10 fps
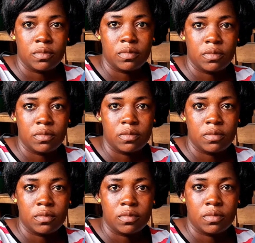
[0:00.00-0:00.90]

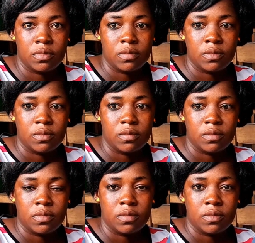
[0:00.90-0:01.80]
dimanche
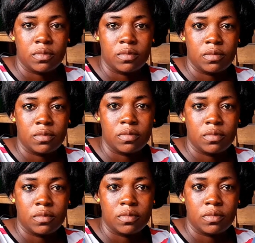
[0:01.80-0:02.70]
27
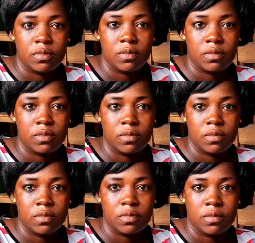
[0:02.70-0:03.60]

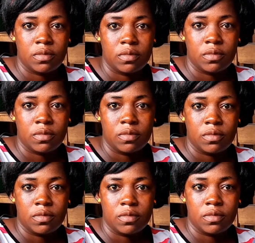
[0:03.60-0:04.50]
et
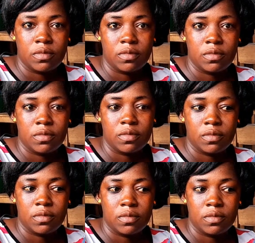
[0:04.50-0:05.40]
lundi
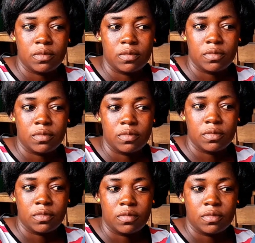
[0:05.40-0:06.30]
28
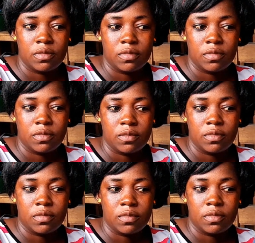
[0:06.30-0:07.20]
juin
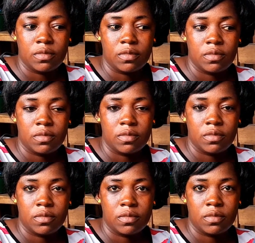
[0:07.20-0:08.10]
2021,
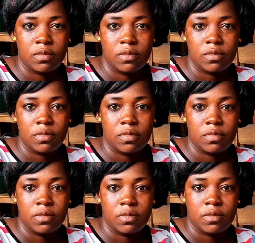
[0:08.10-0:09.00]

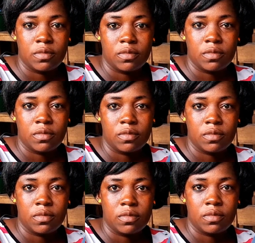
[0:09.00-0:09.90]
je me
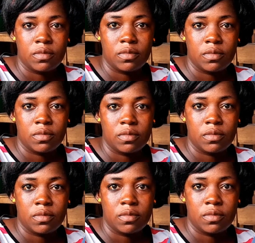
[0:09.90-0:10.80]
suis
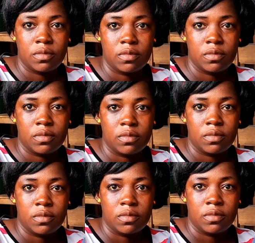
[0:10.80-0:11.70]
précipité à
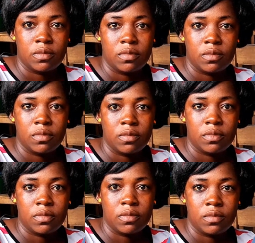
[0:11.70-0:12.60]
Gagnoa
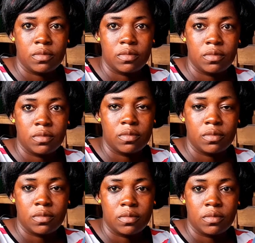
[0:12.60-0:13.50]
où j'ai
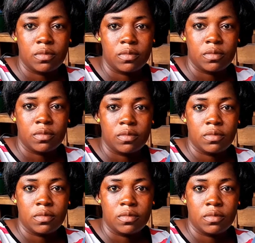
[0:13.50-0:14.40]
posé ma
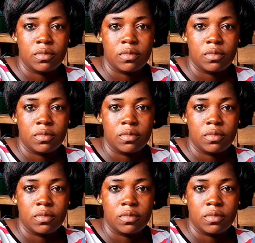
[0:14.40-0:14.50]
base